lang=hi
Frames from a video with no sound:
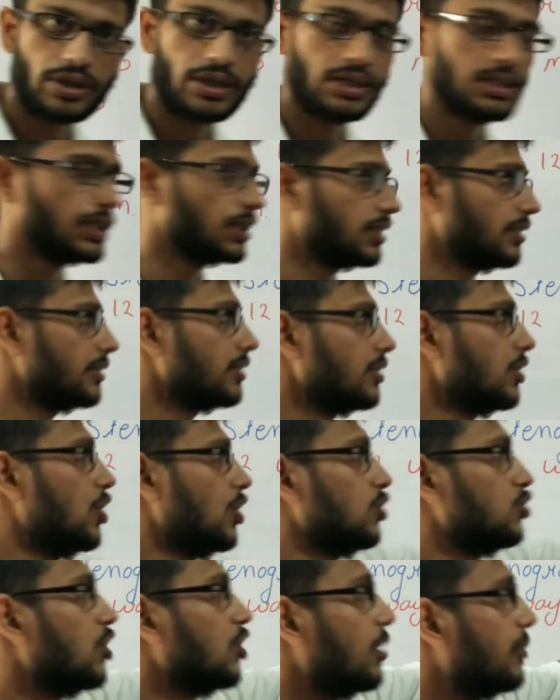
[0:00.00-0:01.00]
कर जाते
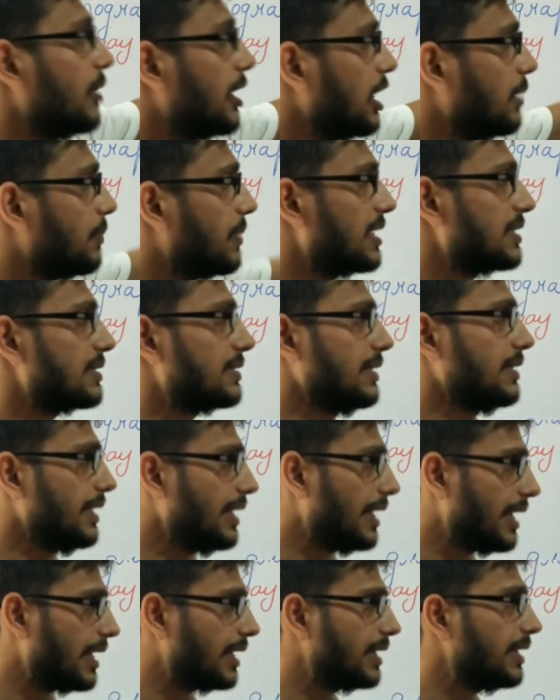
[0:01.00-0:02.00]
हैं तो हमारे पास
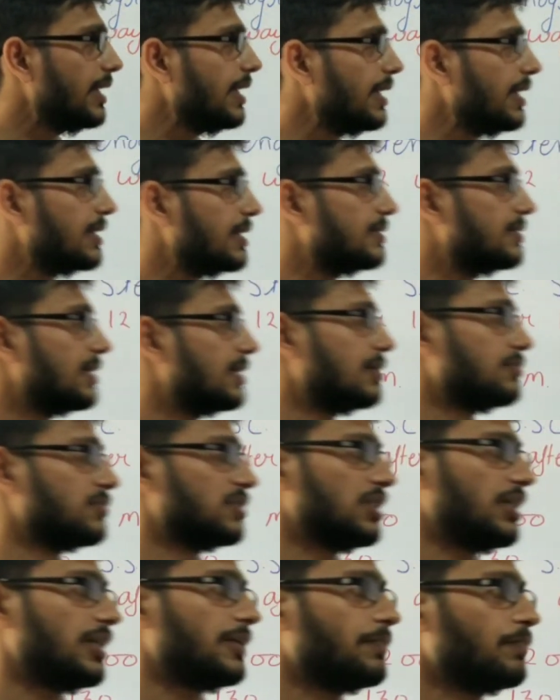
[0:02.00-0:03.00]
एक ही एग्ज़ाम
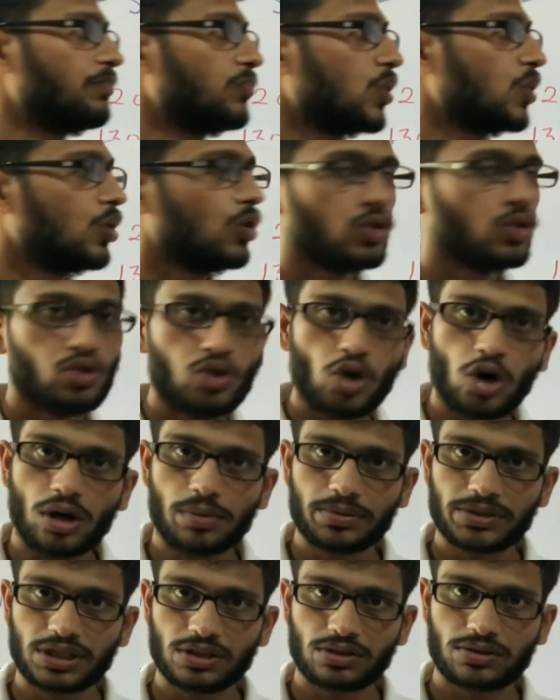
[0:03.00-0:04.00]
से दो
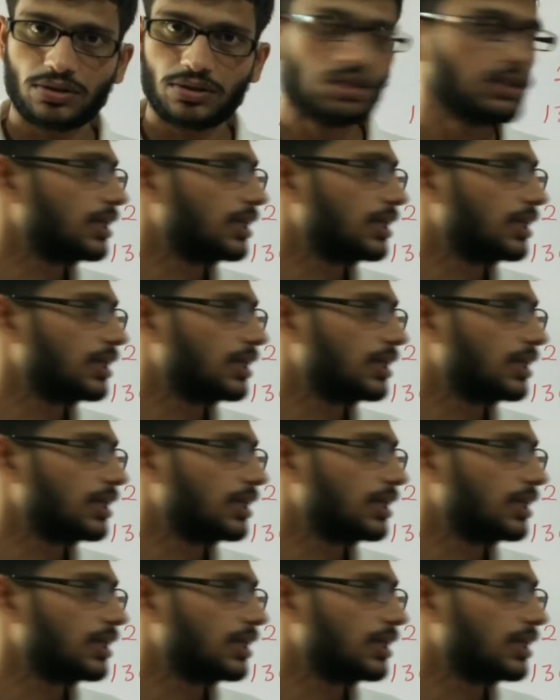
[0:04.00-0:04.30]
ऑप्शन खुल